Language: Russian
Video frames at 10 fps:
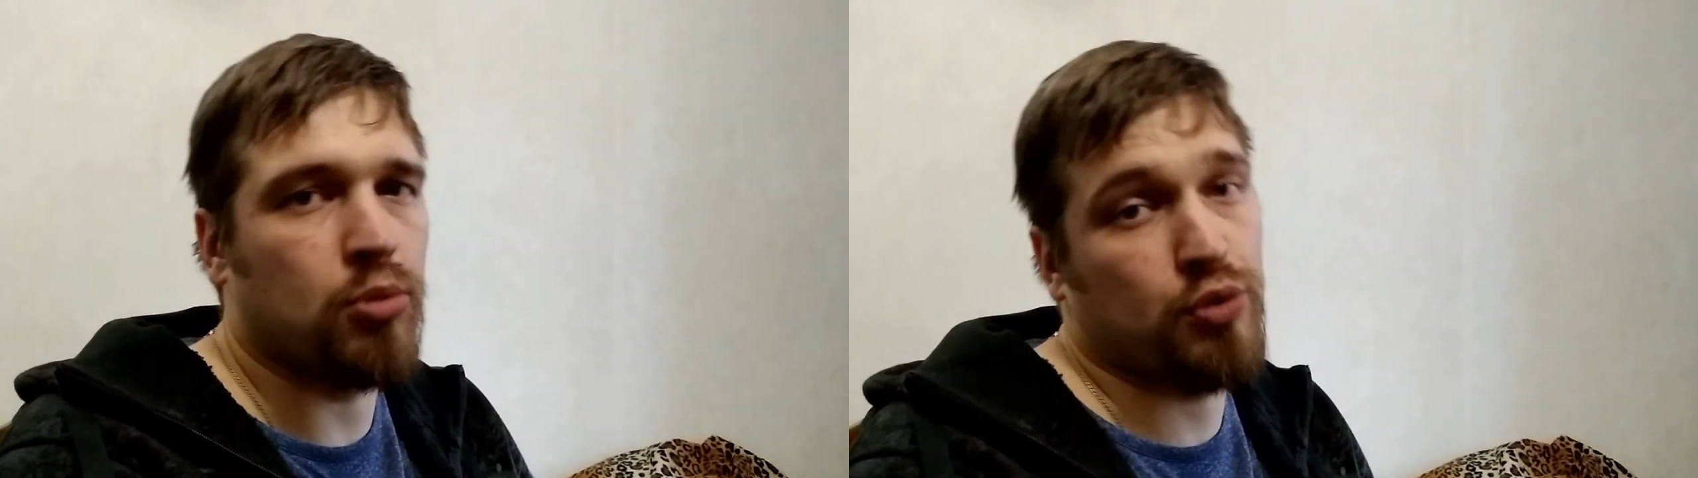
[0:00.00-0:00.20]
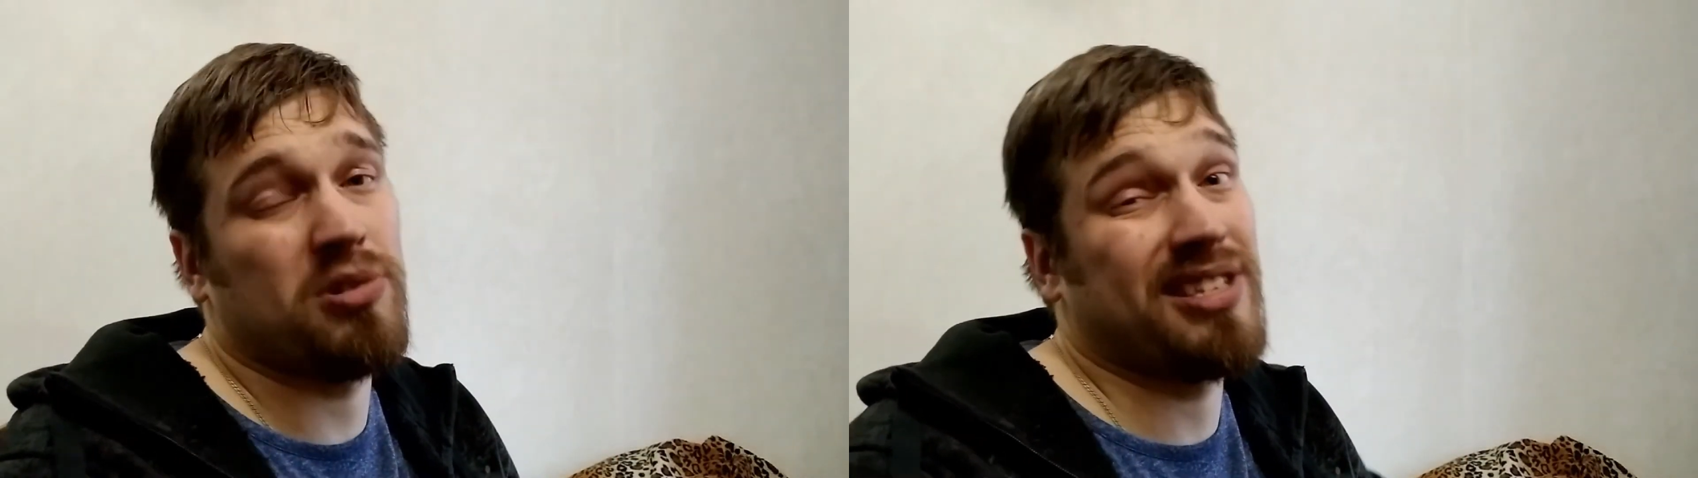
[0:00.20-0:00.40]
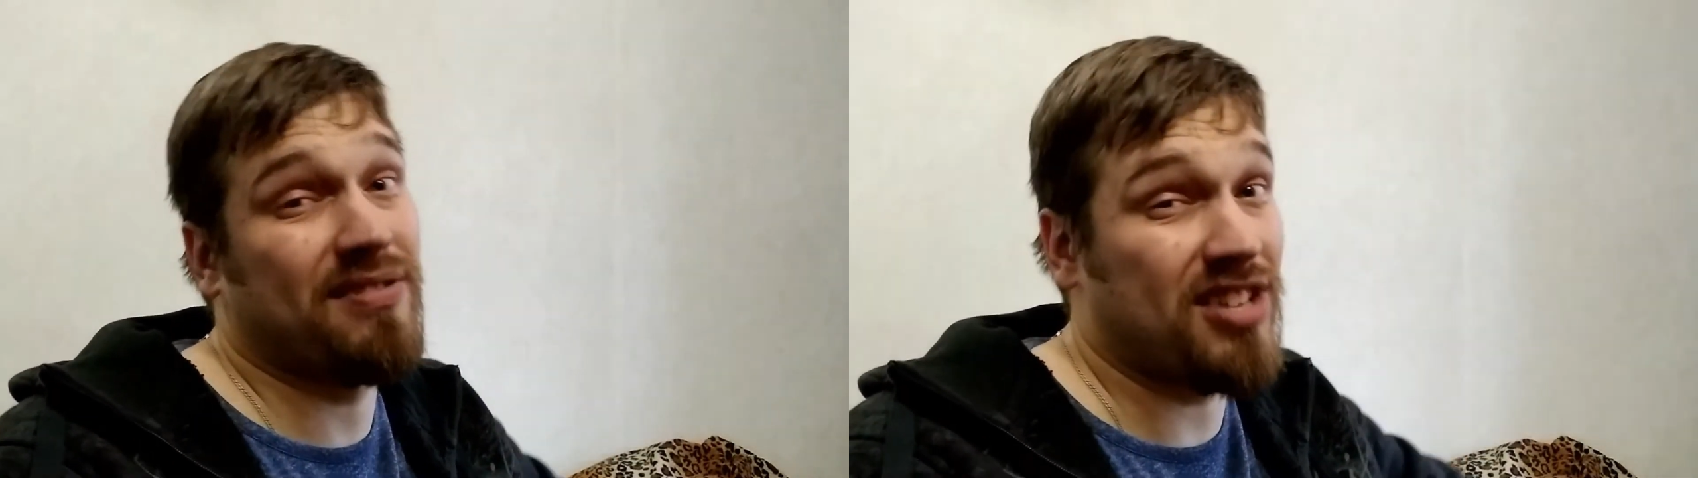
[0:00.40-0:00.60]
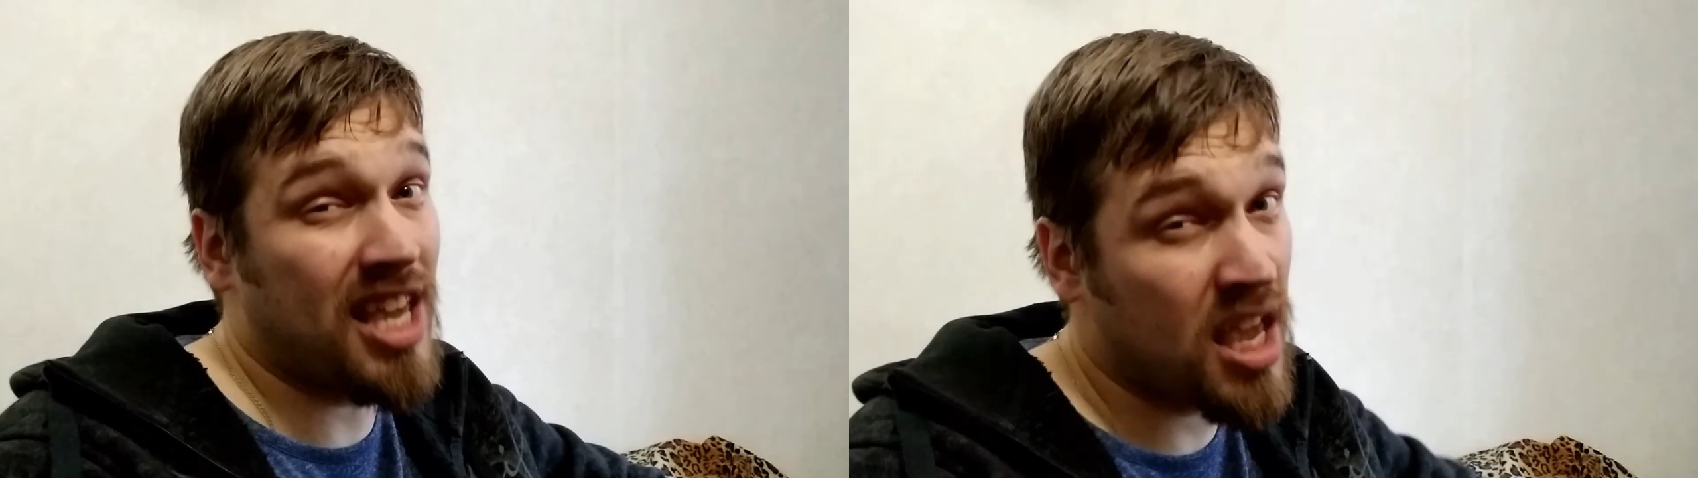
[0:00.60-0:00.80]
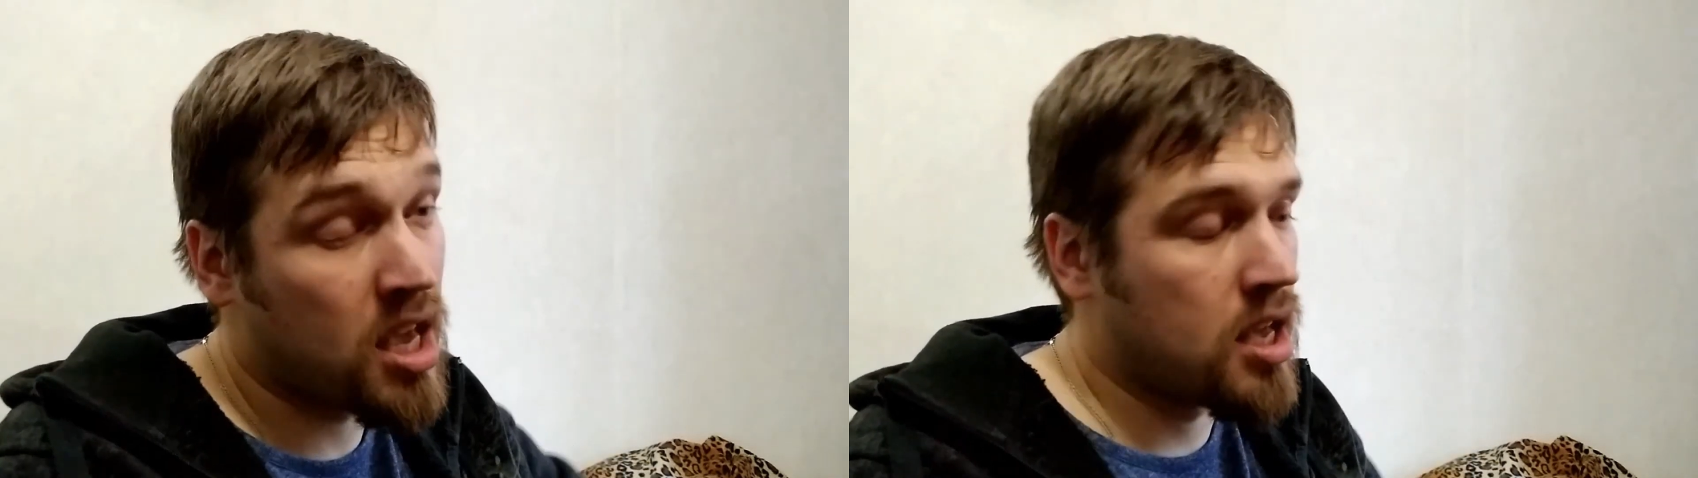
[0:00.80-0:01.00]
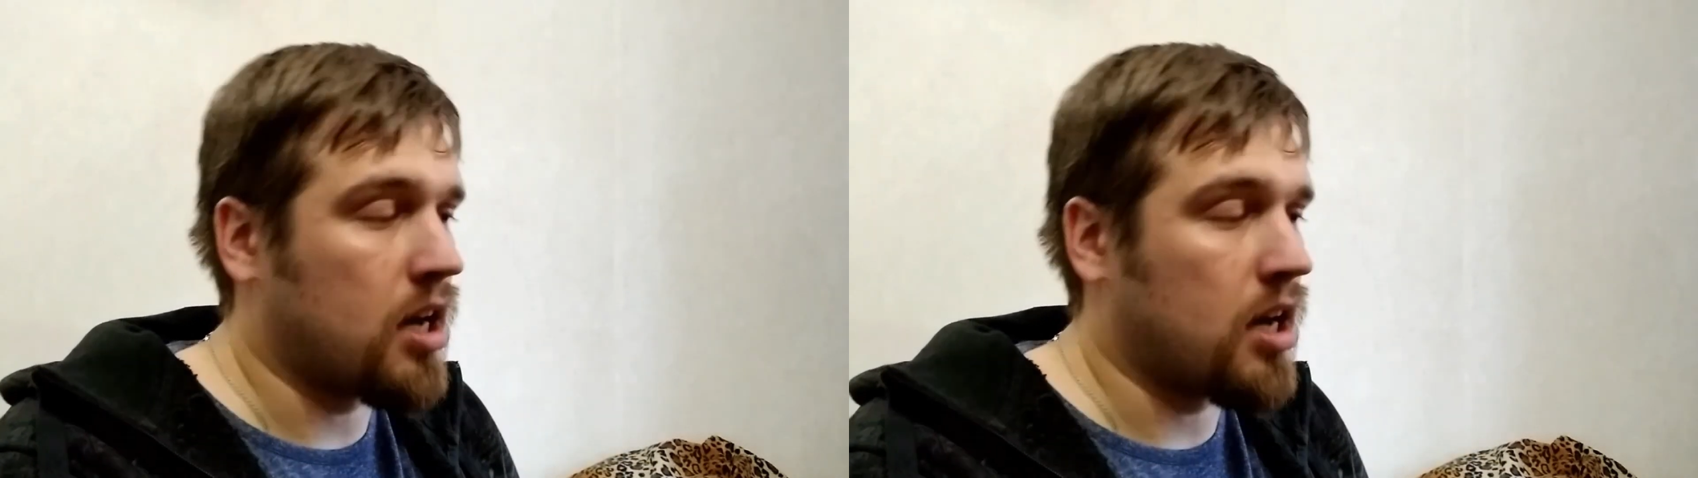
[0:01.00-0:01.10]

а может быть и в ней,